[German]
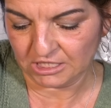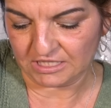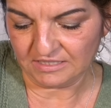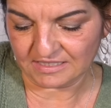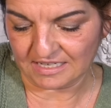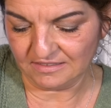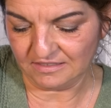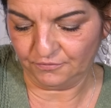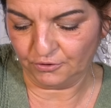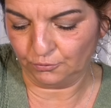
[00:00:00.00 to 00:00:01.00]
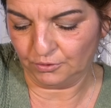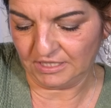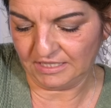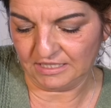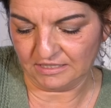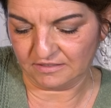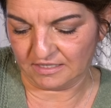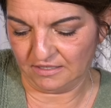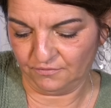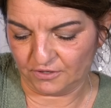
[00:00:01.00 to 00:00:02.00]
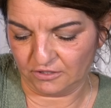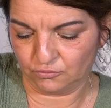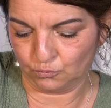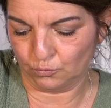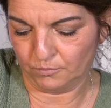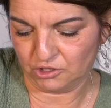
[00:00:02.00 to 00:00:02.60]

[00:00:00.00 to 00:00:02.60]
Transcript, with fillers: Das Ganze verrühre ich jetzt einfach so